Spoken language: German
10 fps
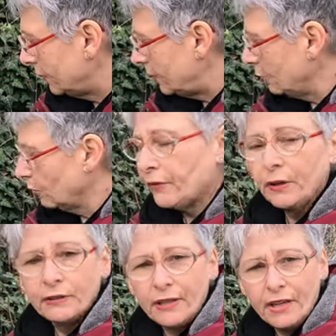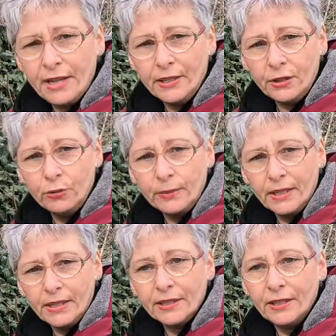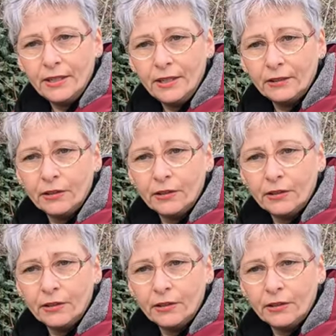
die Notfall-Handynummer hinterlegt.